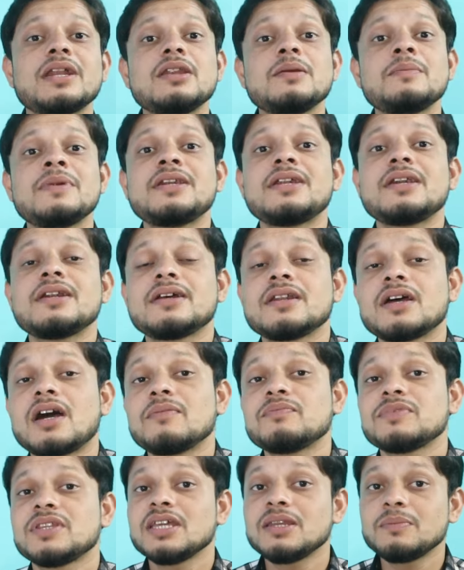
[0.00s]
में अनलिमिटेड
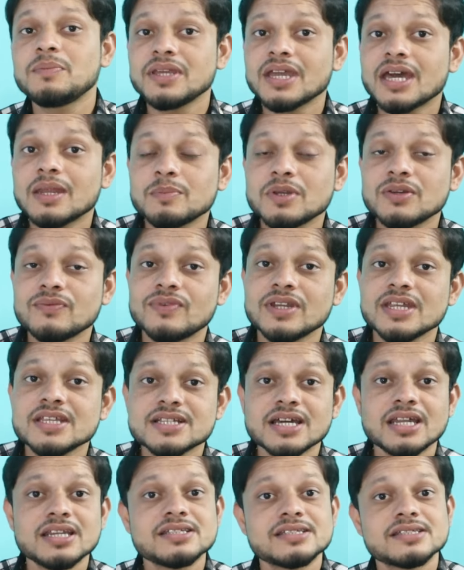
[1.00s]
ग्राफ तीन पीआरपी फ्री
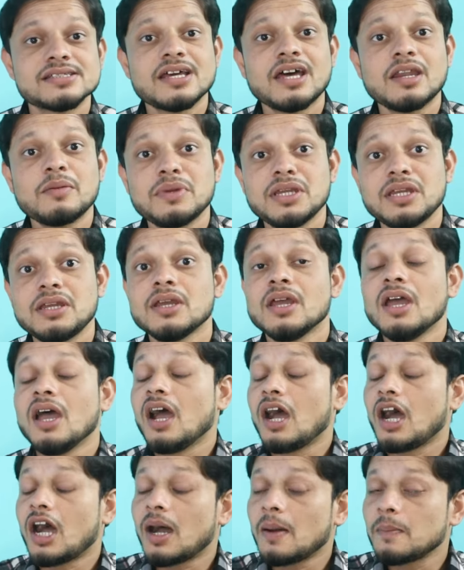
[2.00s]
चालीस हज़ार में
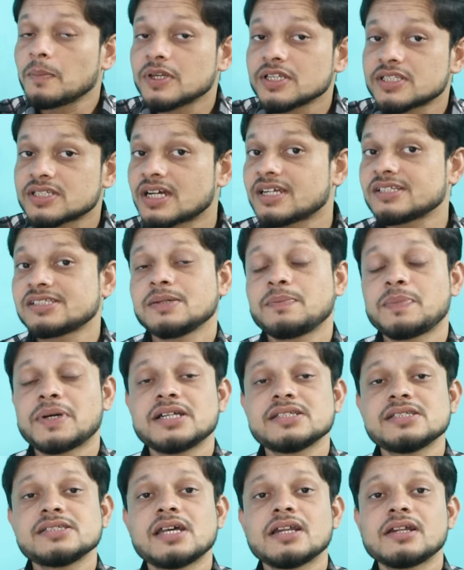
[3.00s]
आपके चार से
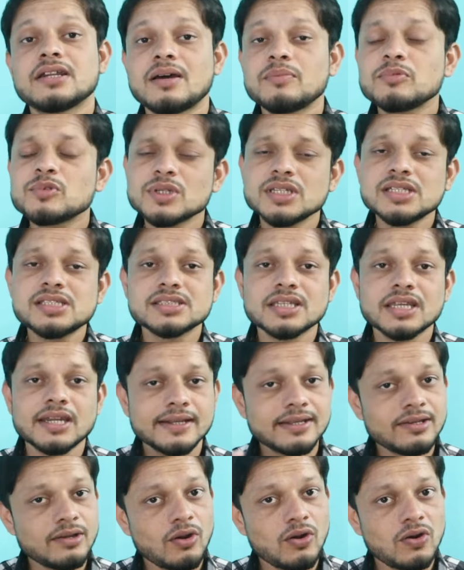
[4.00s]
पाँच हज़ार ग्राम तो इस तरह
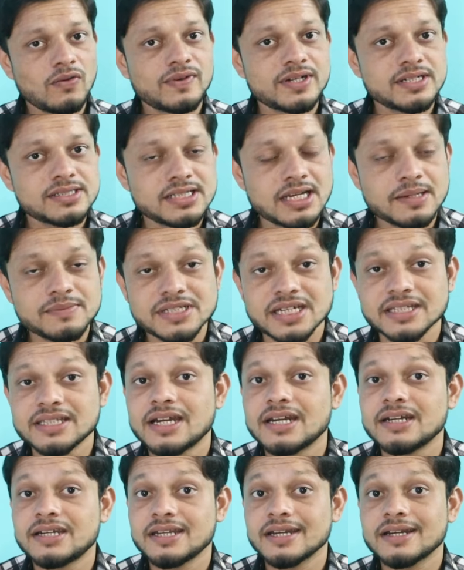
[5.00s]
के ऑफर से आप
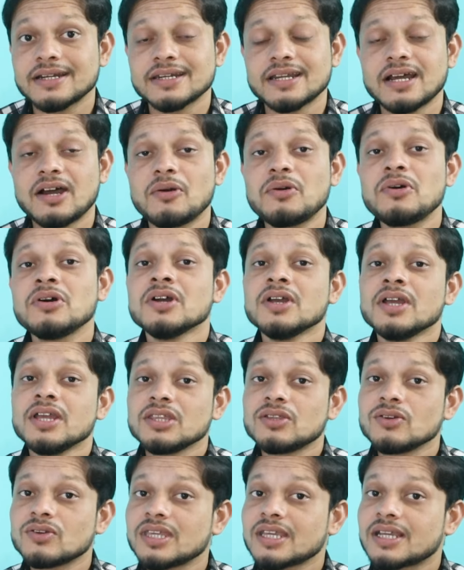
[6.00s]
ज़्यादा अट्रैक्ट ना हो
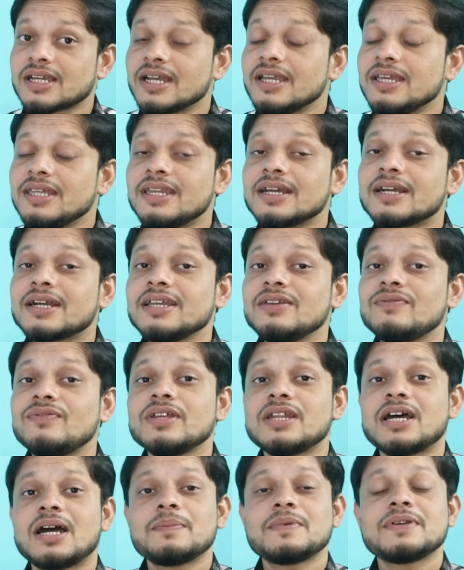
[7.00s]
क्योंकि कहीं ना कहीं
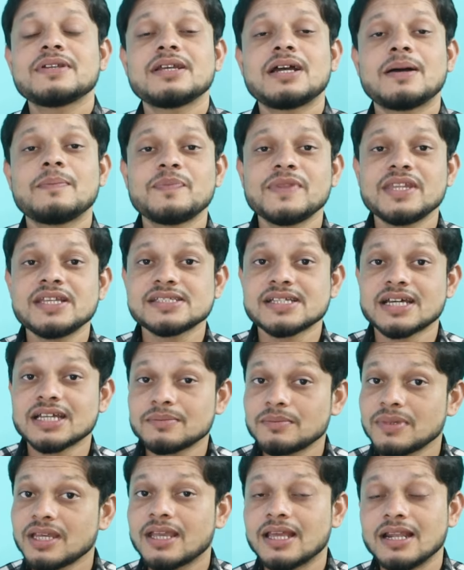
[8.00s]
फिर आप अपने
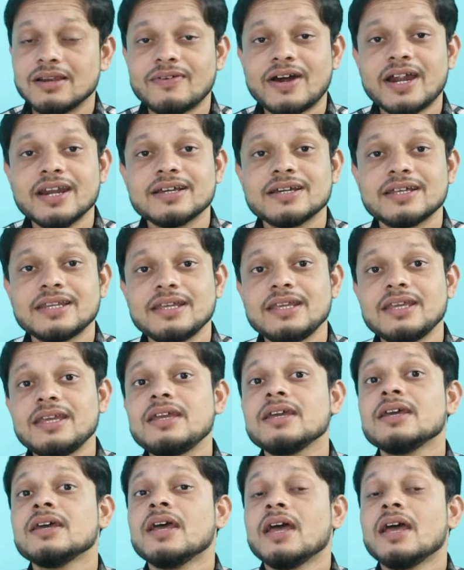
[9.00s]
साथ में खिलवाड़ करेंगे